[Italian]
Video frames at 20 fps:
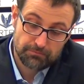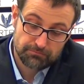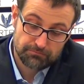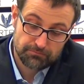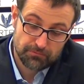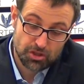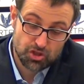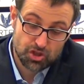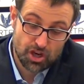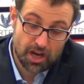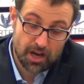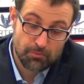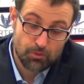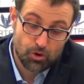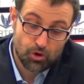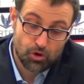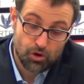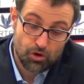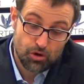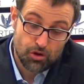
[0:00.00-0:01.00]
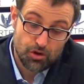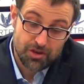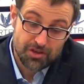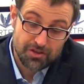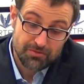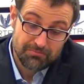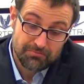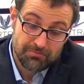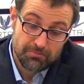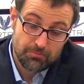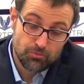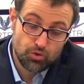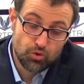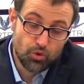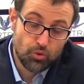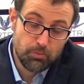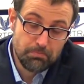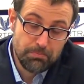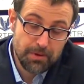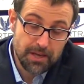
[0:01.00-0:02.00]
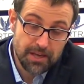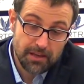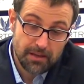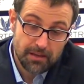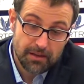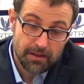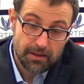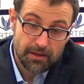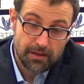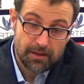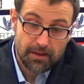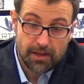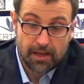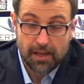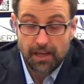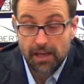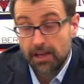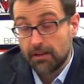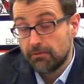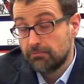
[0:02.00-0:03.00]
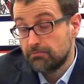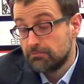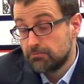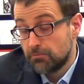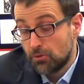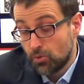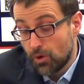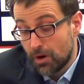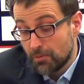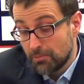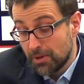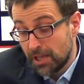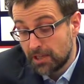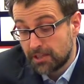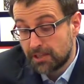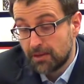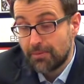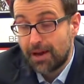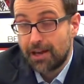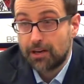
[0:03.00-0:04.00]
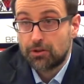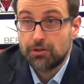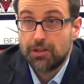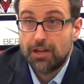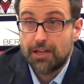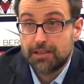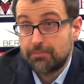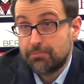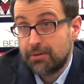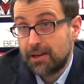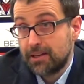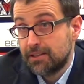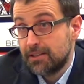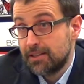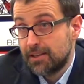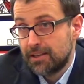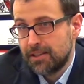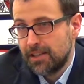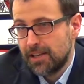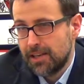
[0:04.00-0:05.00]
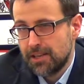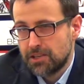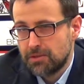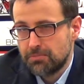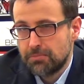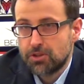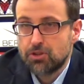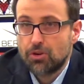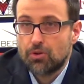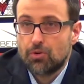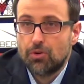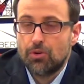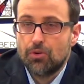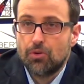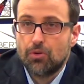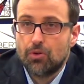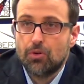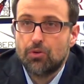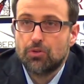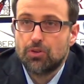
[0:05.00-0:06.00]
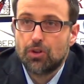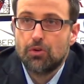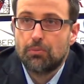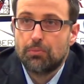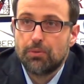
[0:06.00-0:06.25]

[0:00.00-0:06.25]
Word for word: diciamo, dubbi e ugualmente Marco dall'altra parte ne ha 10, perciò quello non conta, io,